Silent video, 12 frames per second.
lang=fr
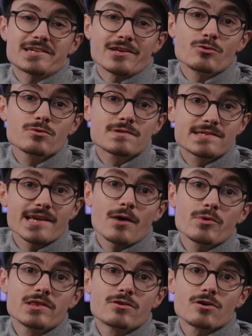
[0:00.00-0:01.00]
bah Shadow, c'est un
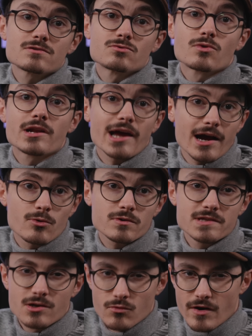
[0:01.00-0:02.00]
Windows, donc les
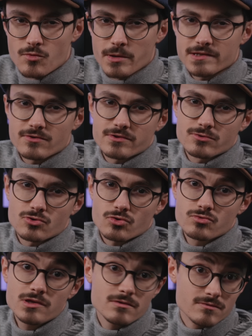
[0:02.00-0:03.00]
raccourcis qu'on va vous présenter
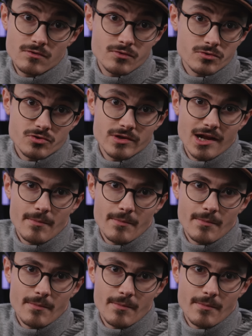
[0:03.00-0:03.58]
aujourd'hui vont fonctionner